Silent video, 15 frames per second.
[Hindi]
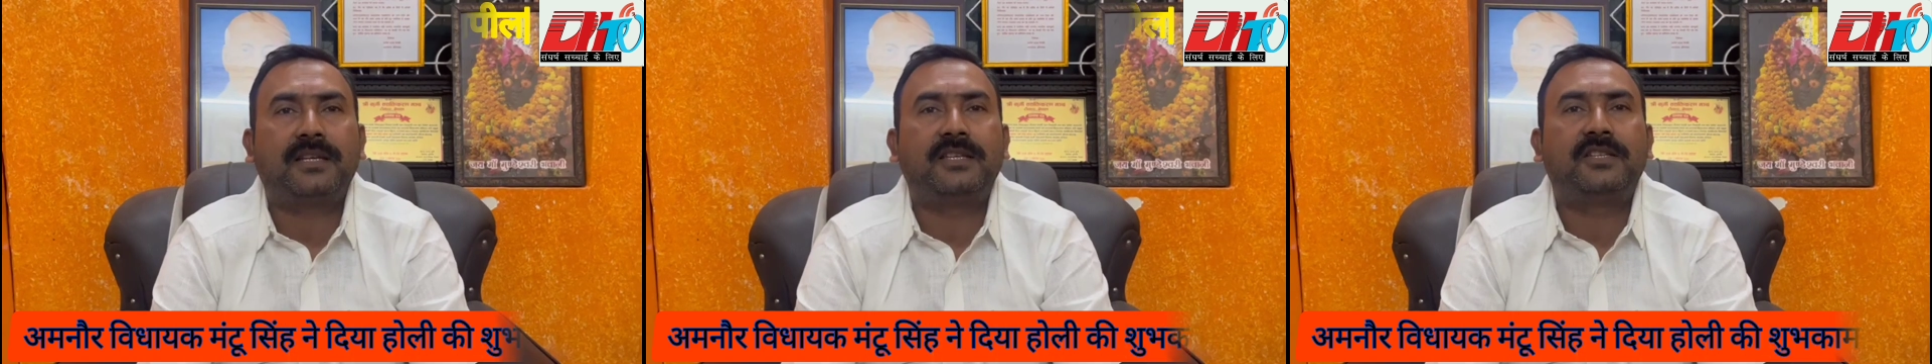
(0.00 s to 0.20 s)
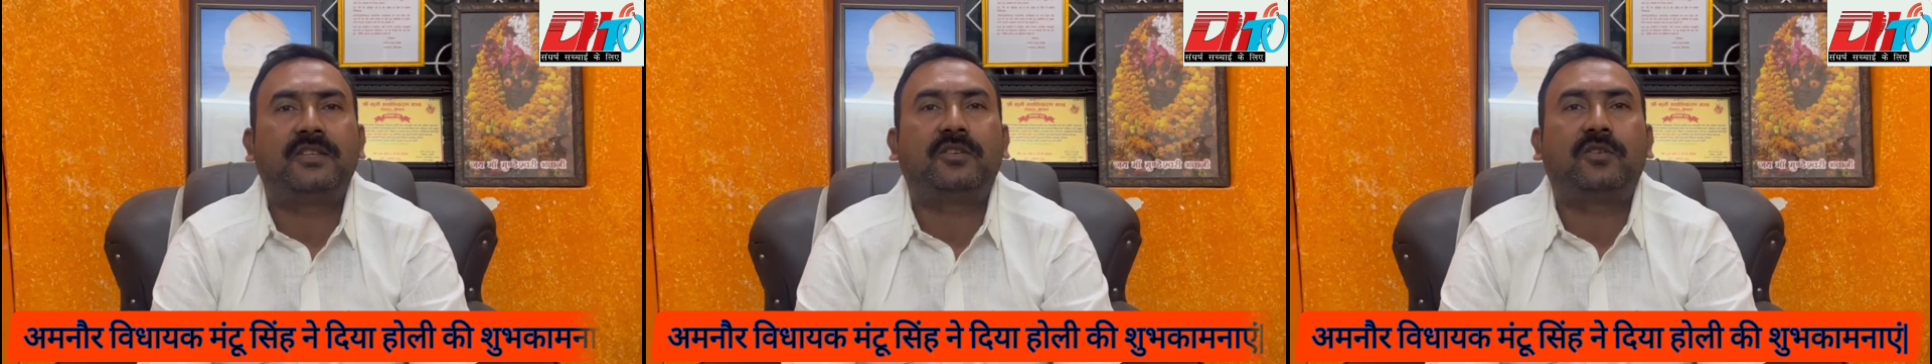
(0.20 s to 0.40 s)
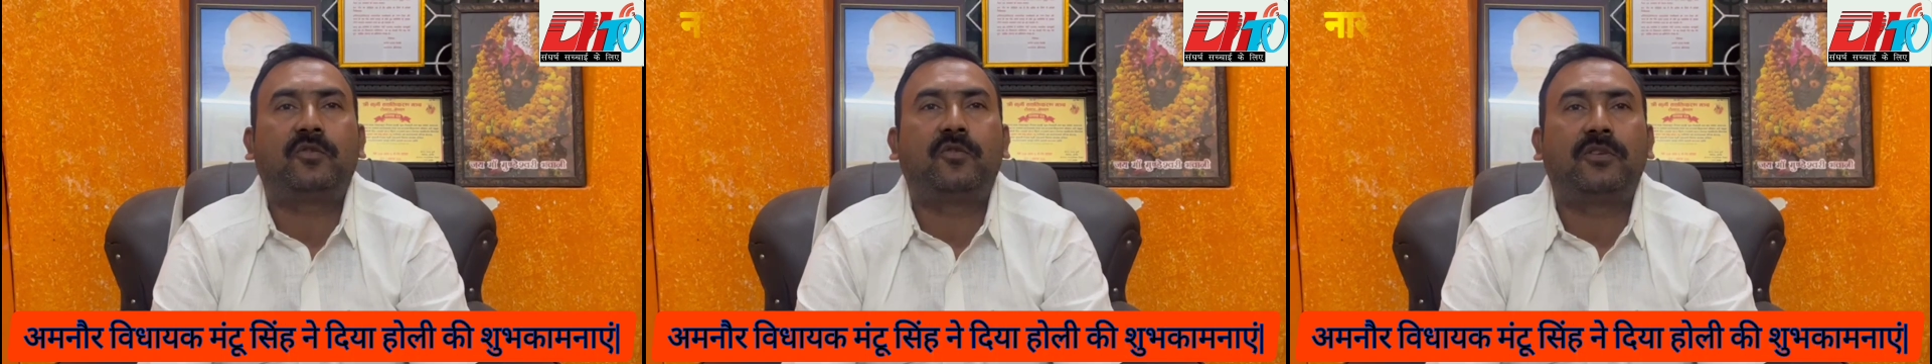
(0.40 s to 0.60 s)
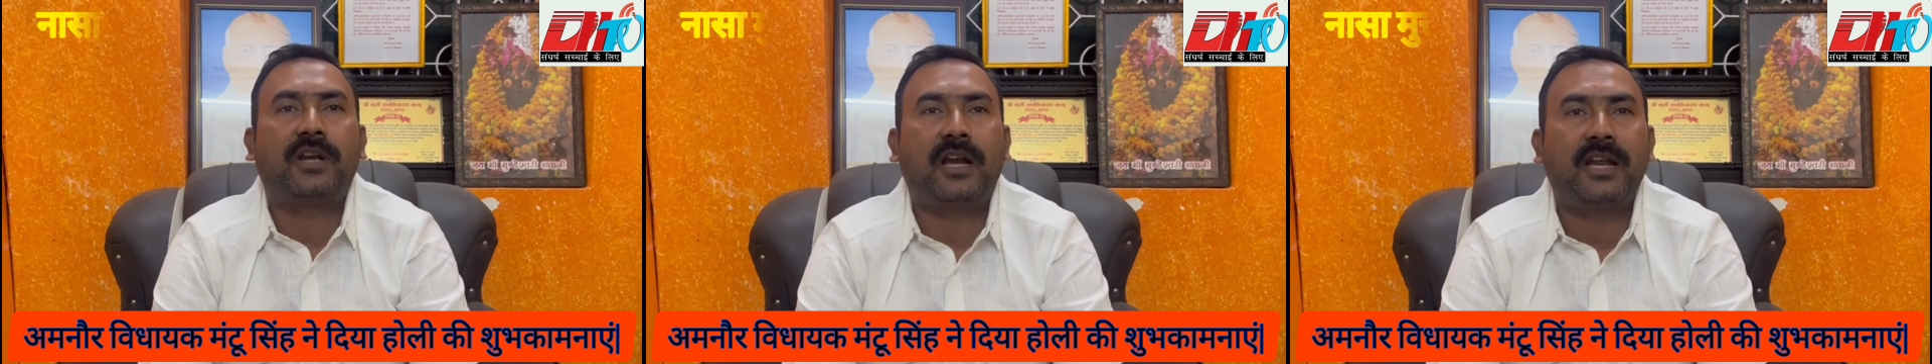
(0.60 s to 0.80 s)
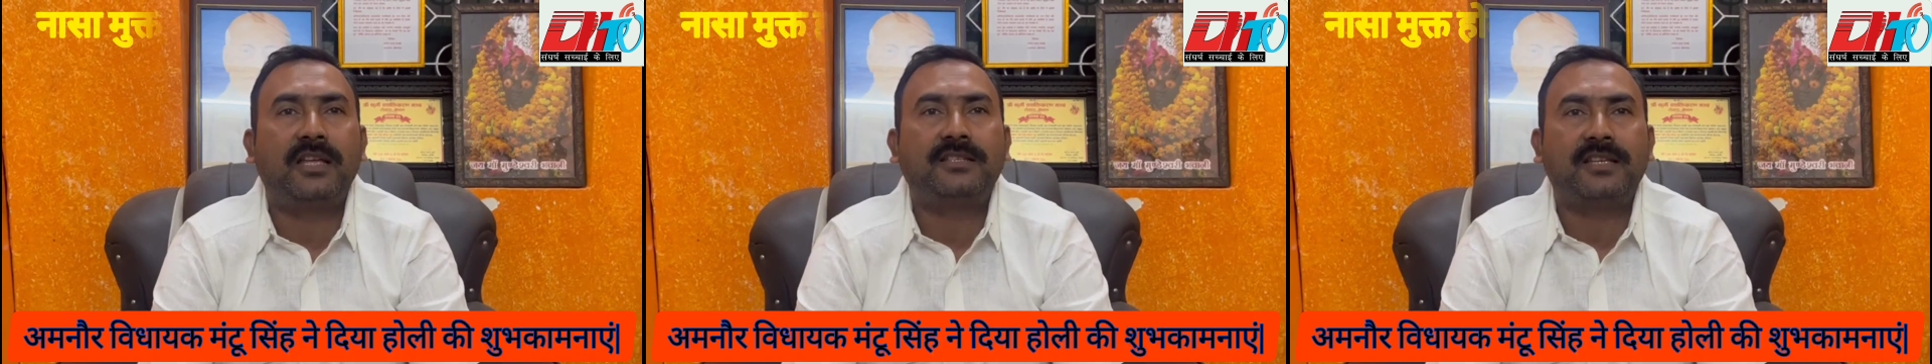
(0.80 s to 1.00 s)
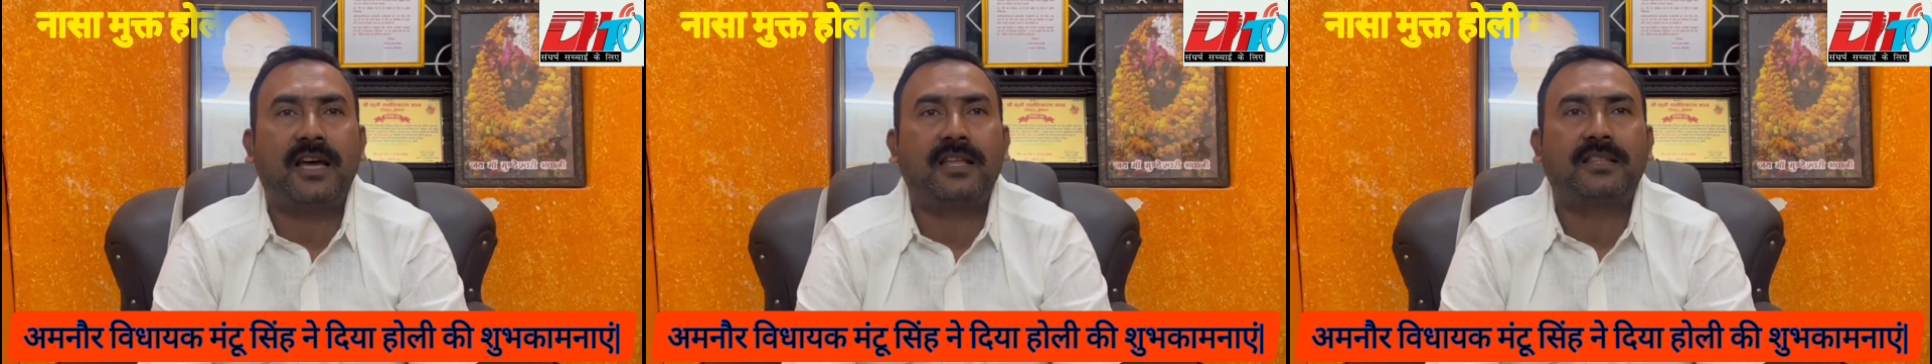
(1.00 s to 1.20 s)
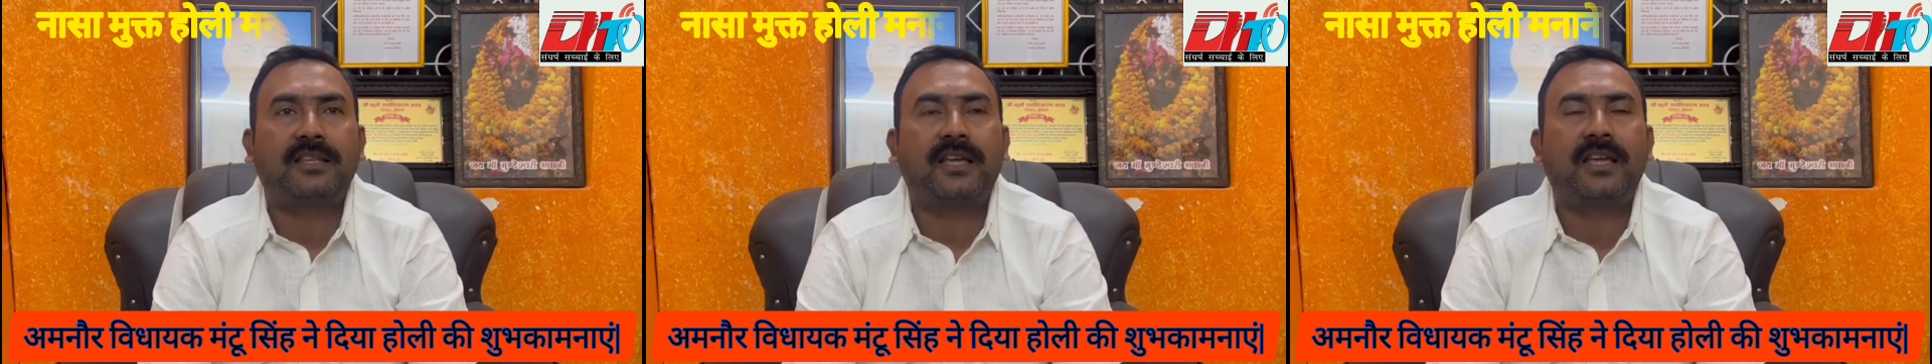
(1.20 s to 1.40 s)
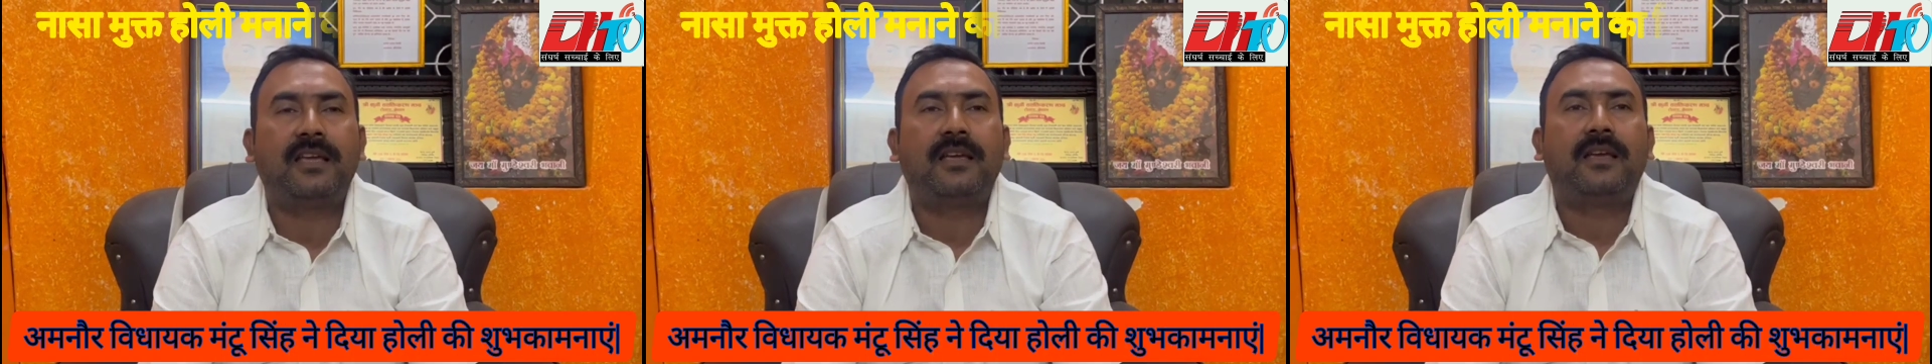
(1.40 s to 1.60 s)
किसी को खोना नहीं चाहते
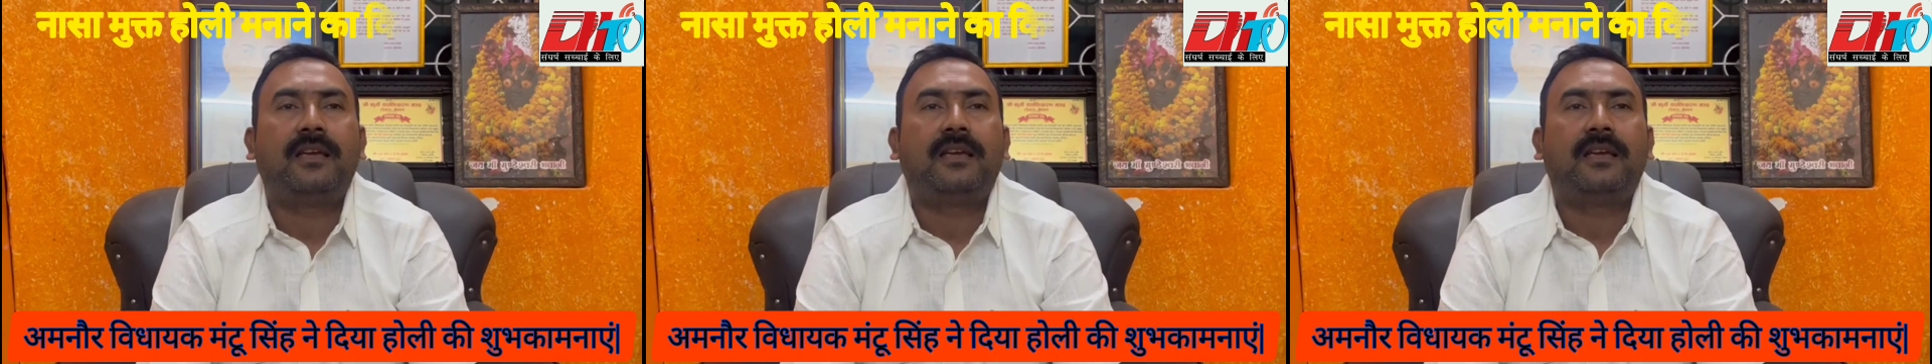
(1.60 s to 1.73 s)
हैं